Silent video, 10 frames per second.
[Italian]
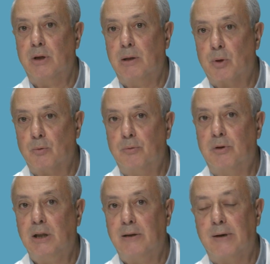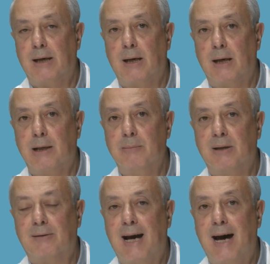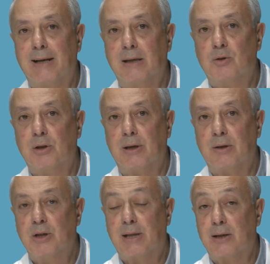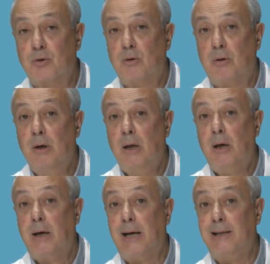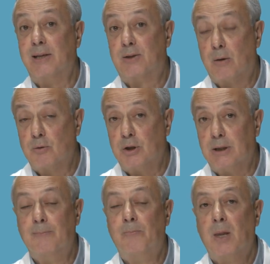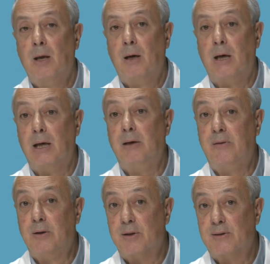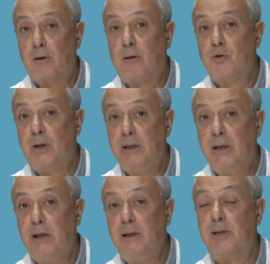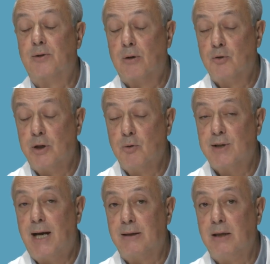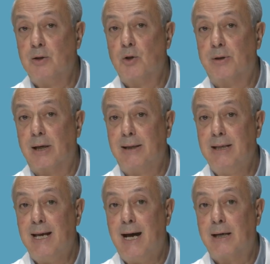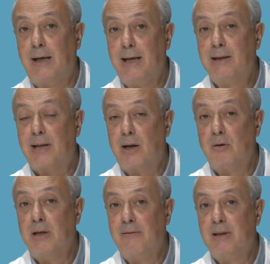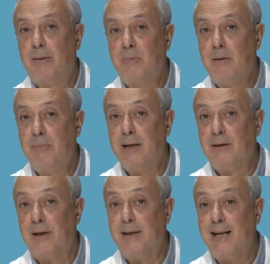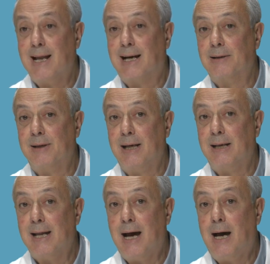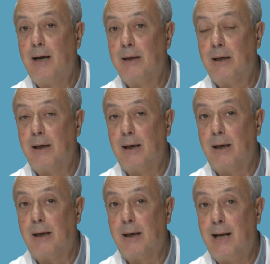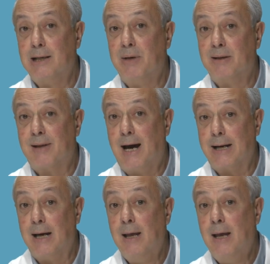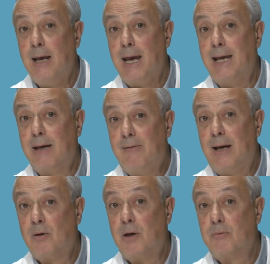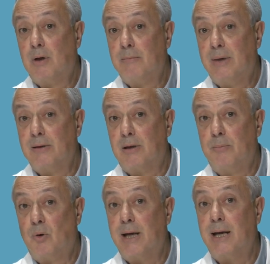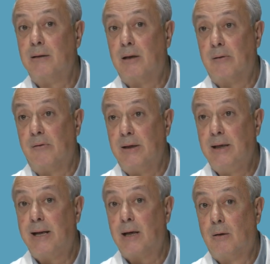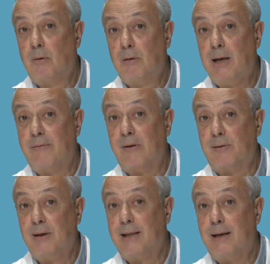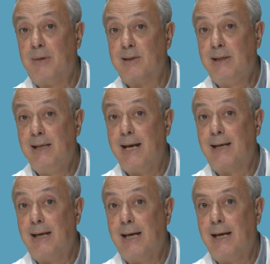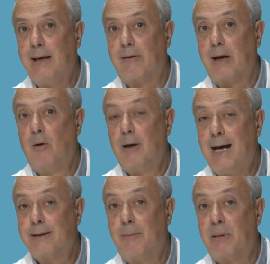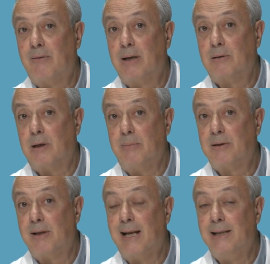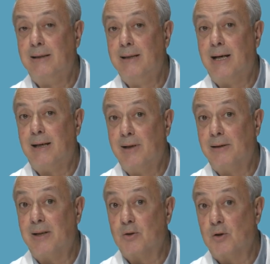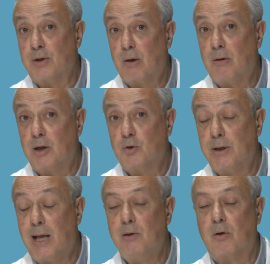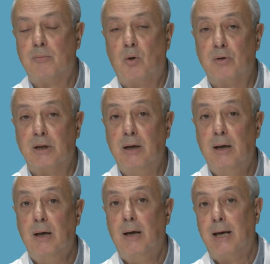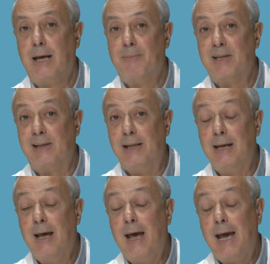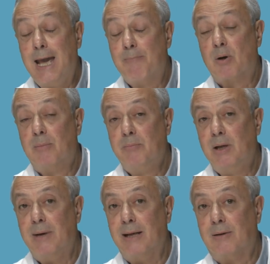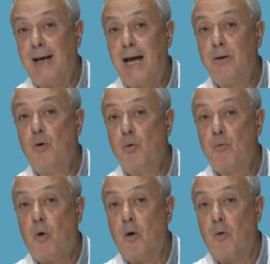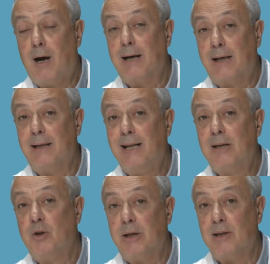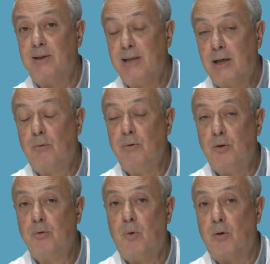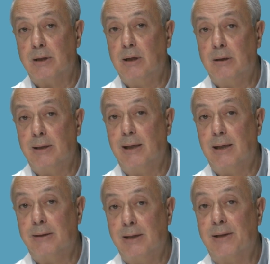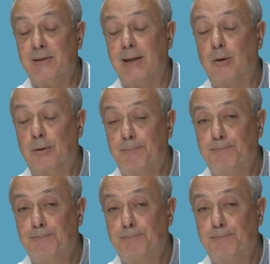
produttive, alimentari, eccetera, eccetera, sono eh, gli estrogeni eh, i fitoestrogeni, gli estrogeni usati in zootecnia che entrano inevitabilmente nella catena eh, alimentare e che vanno naturalmente poi a interferire con la fertilità maschile che è regolata prevalentemente dal, dal testosterone, cioè dagli ormoni eh, maschili e probabilmente hanno un ruolo anche nella genesi di alcuni tumori del, del testicolo.